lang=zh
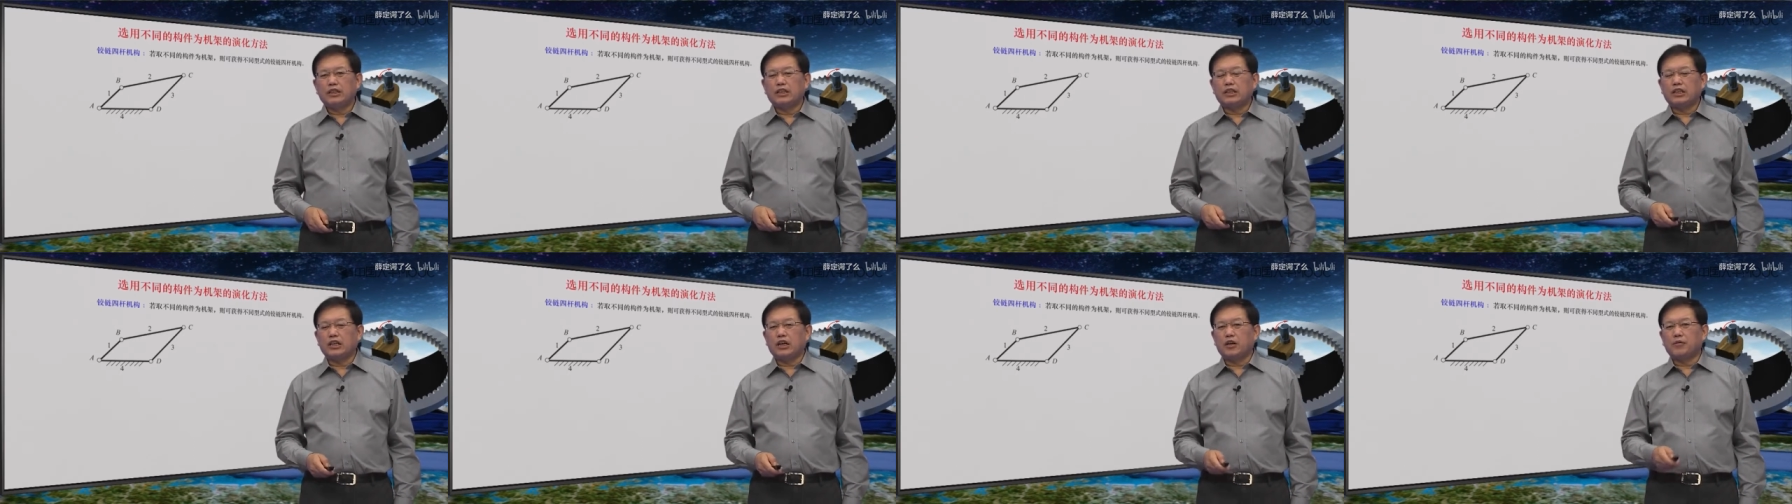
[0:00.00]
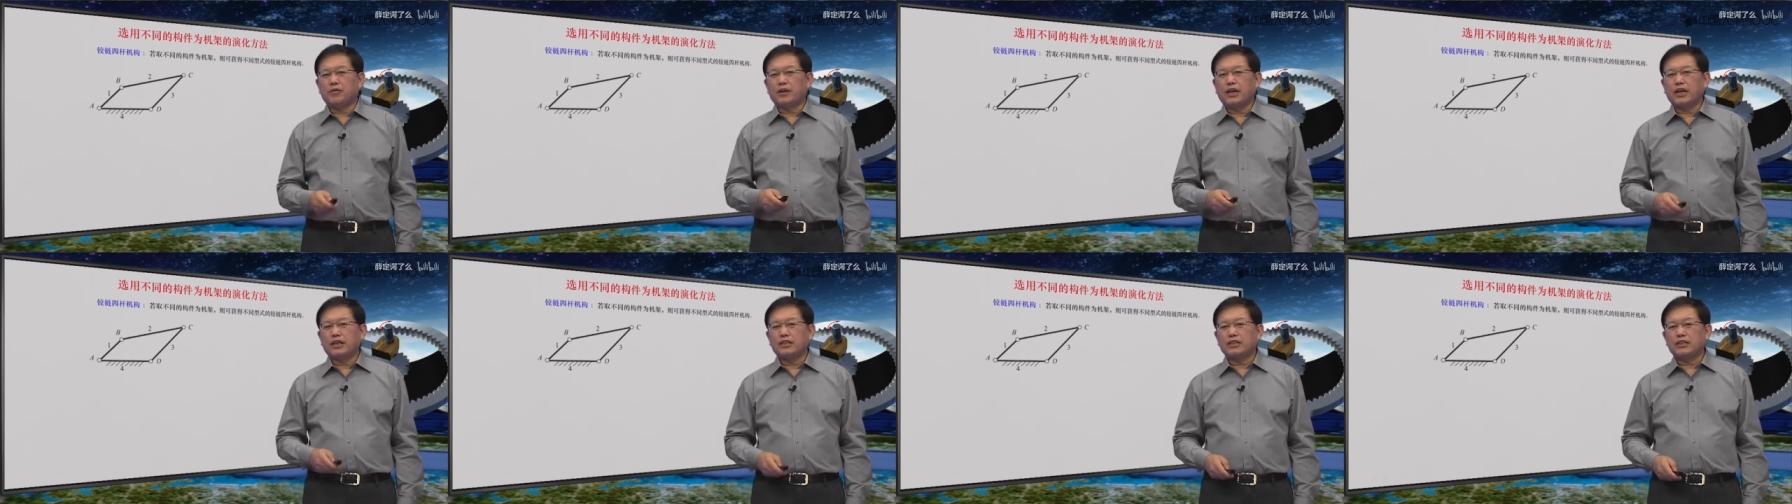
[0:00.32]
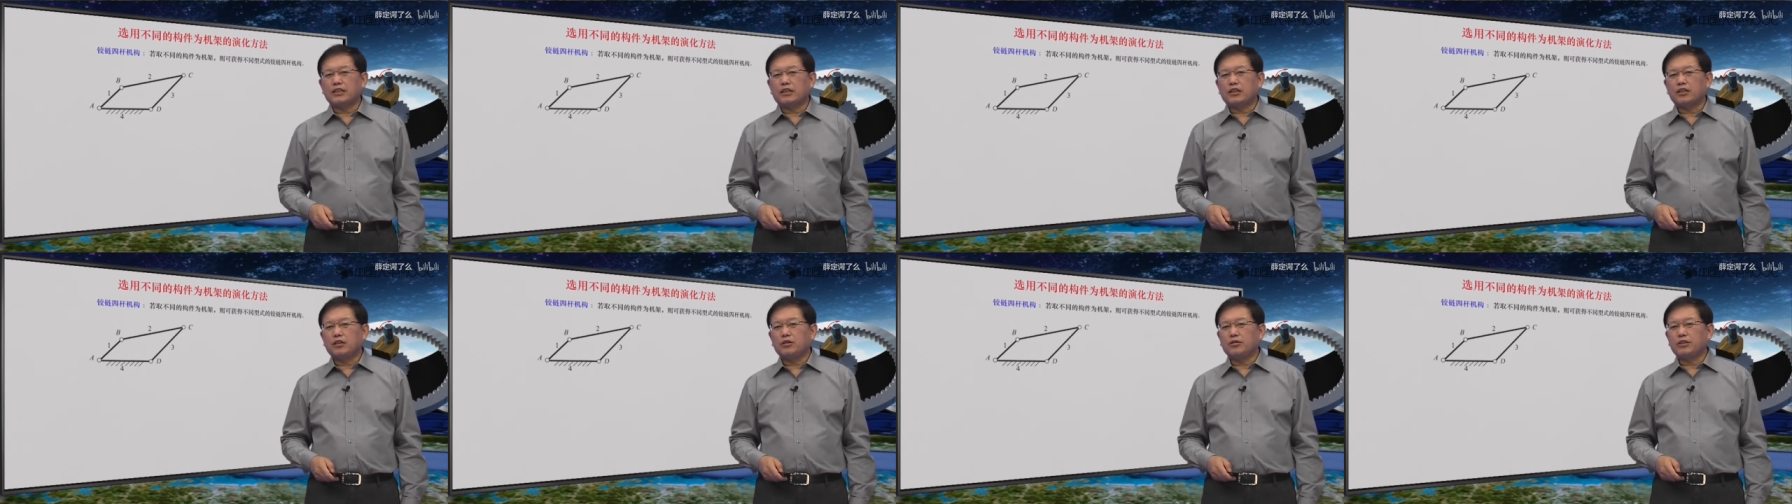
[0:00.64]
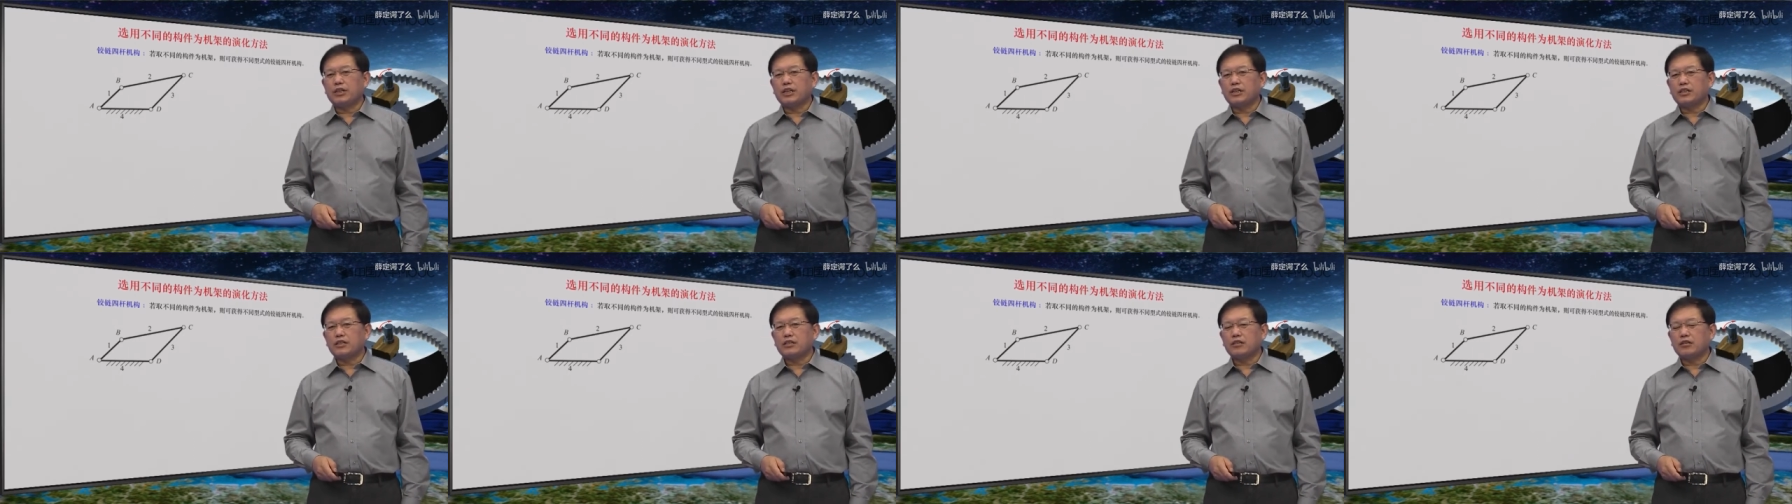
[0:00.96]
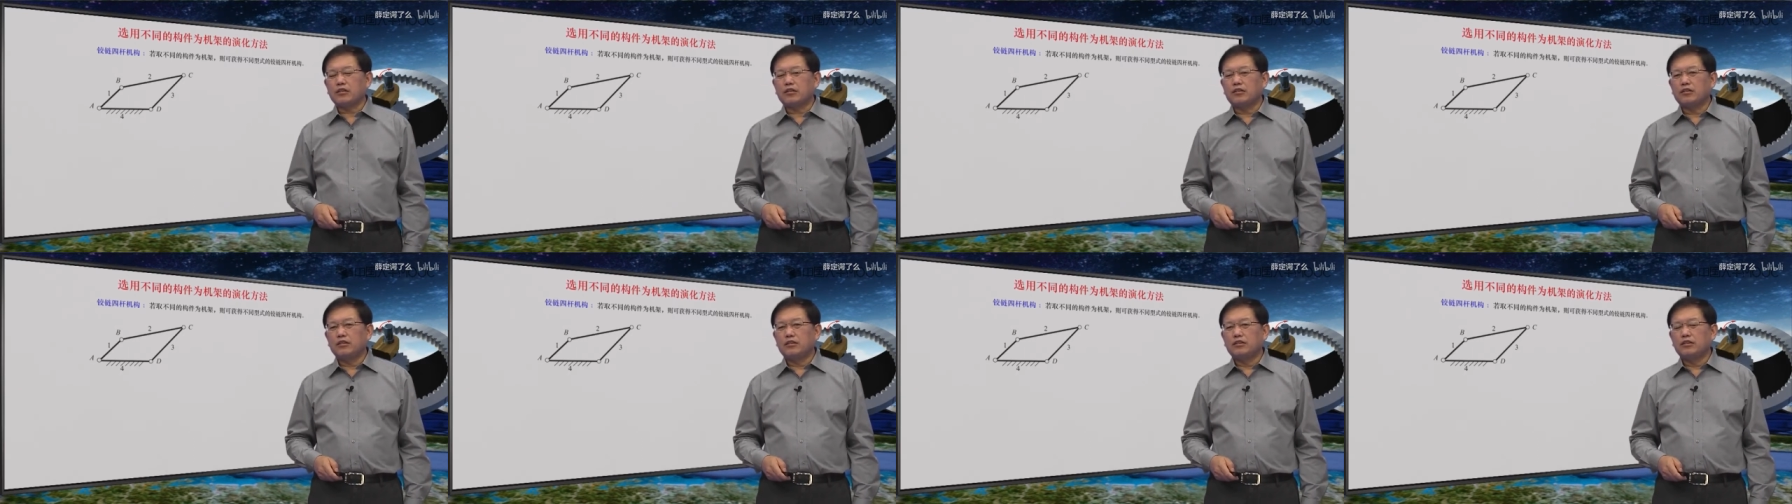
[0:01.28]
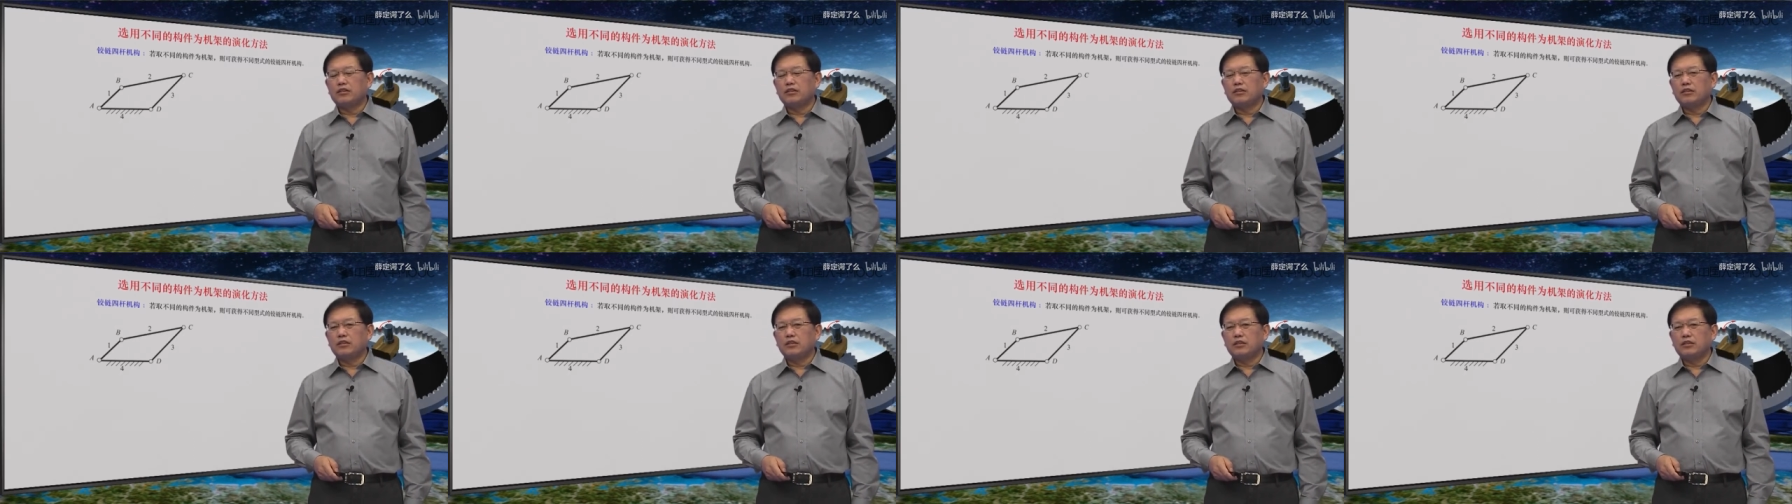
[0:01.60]
那我们看构件四
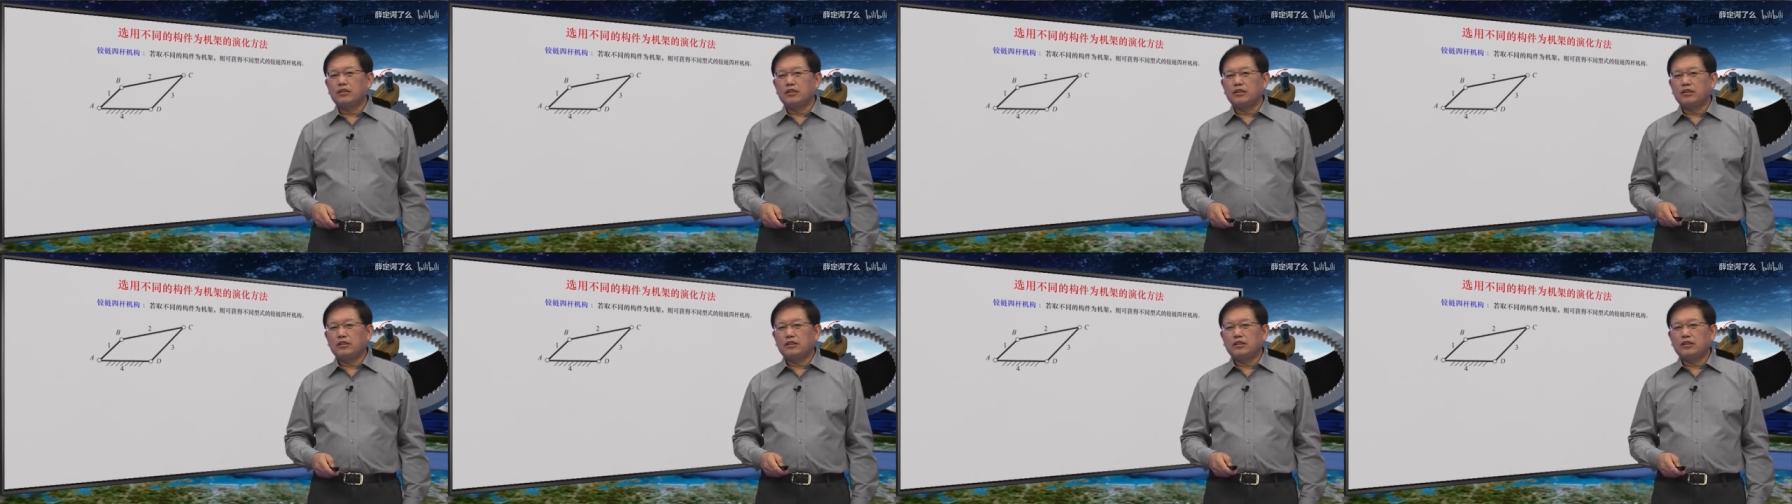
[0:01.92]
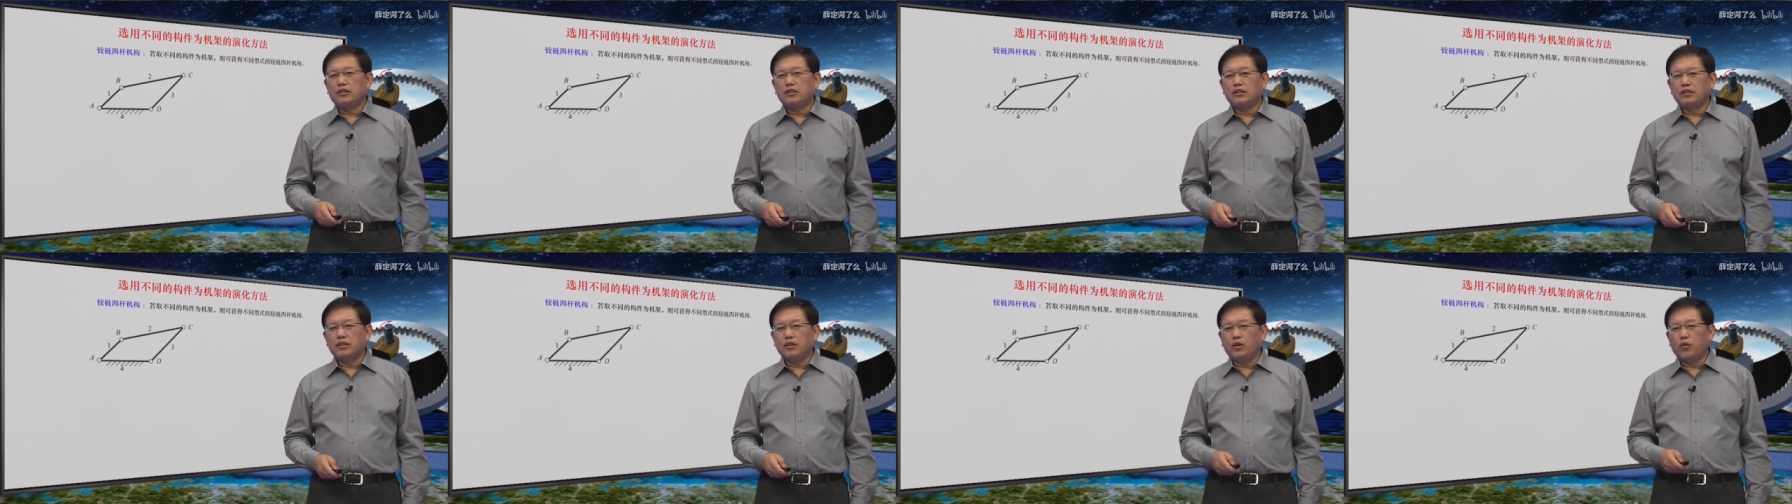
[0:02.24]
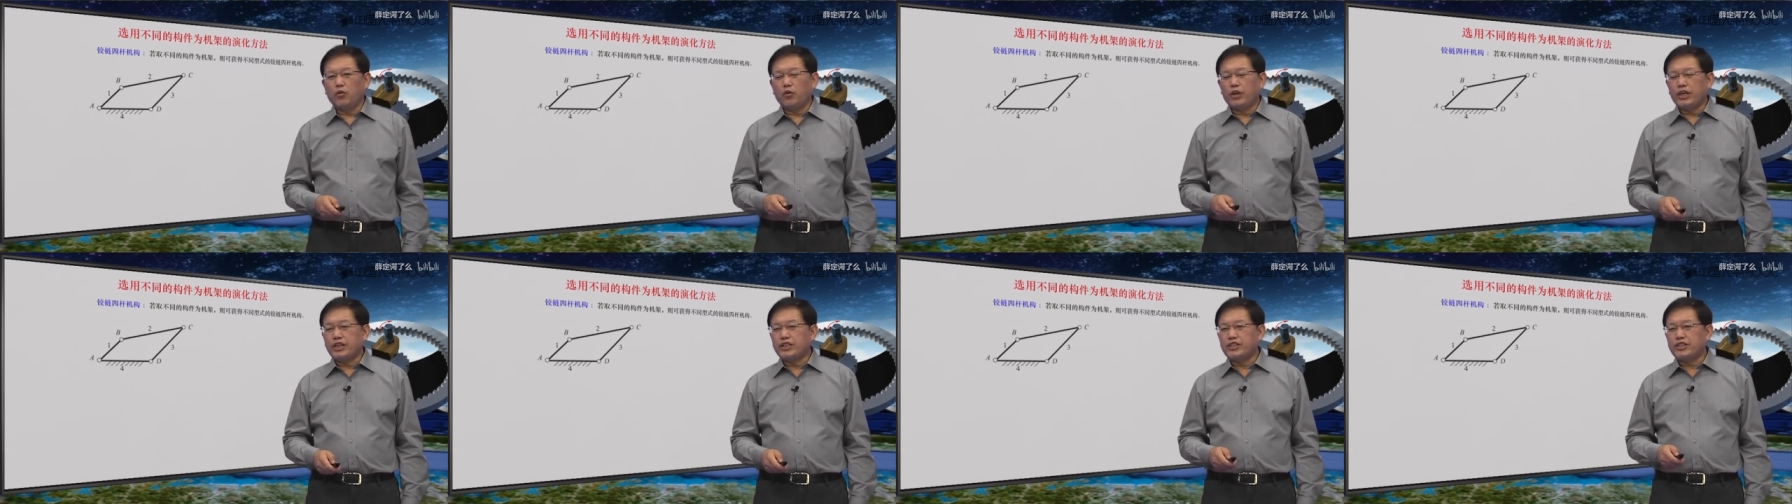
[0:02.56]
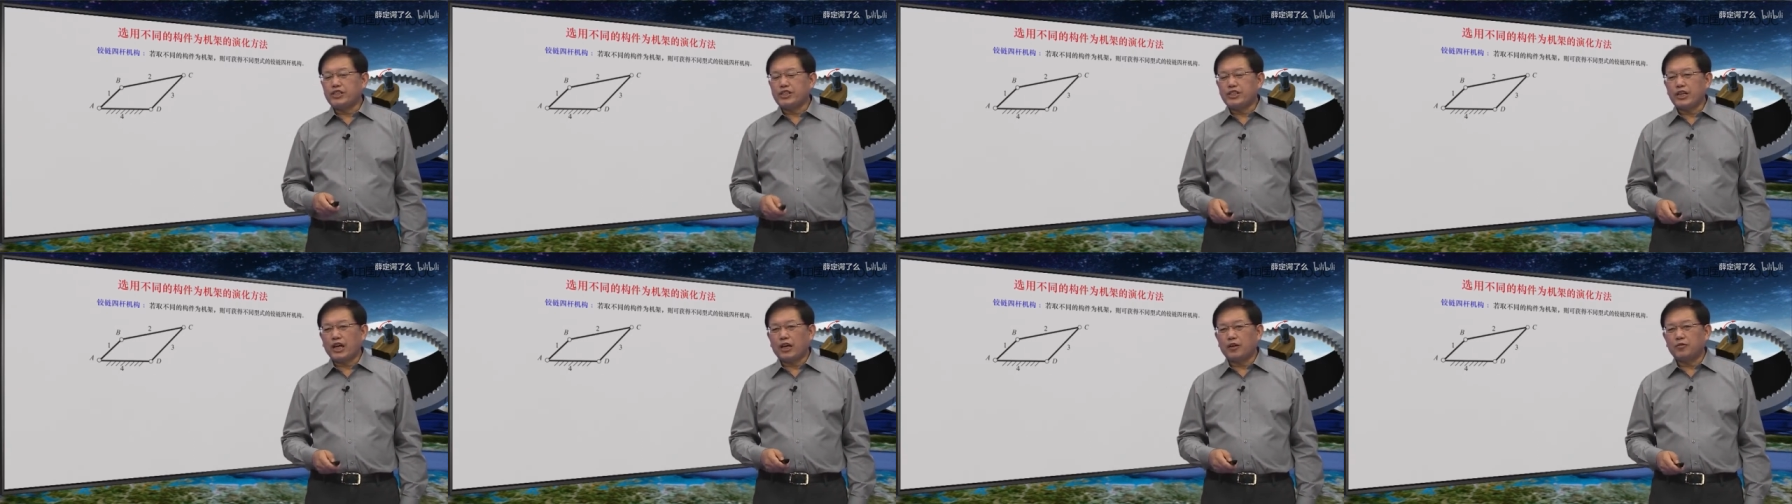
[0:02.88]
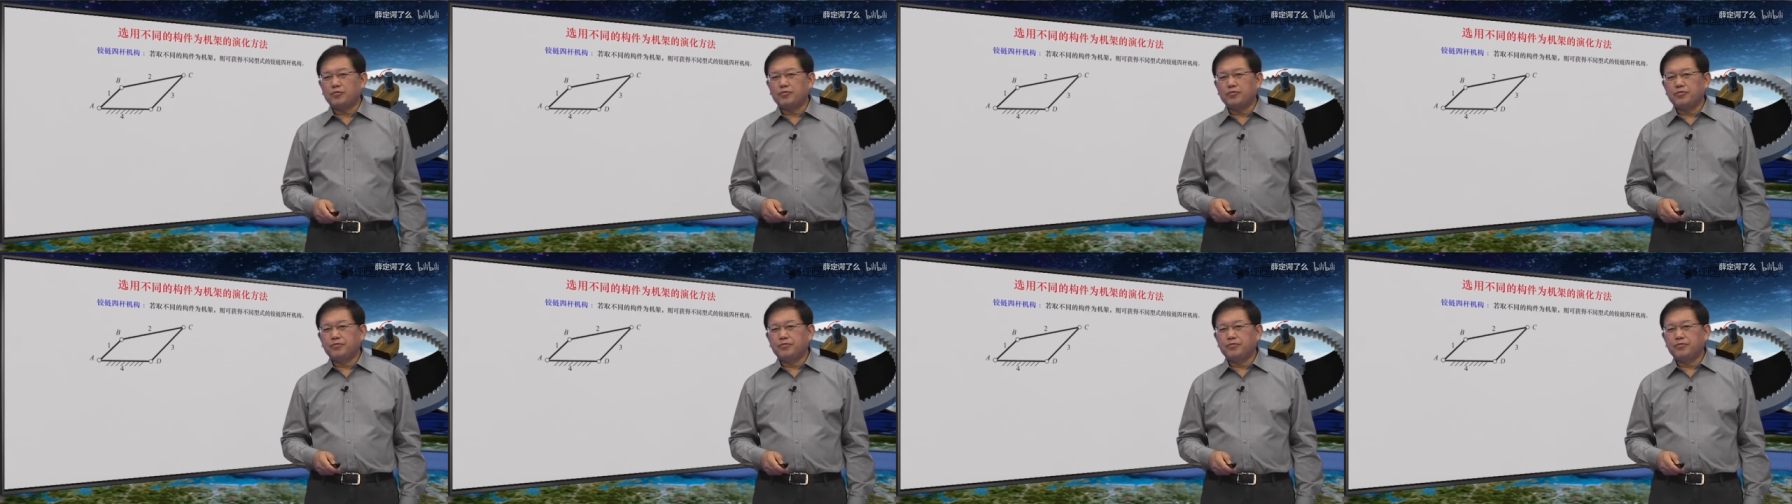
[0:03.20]
为机架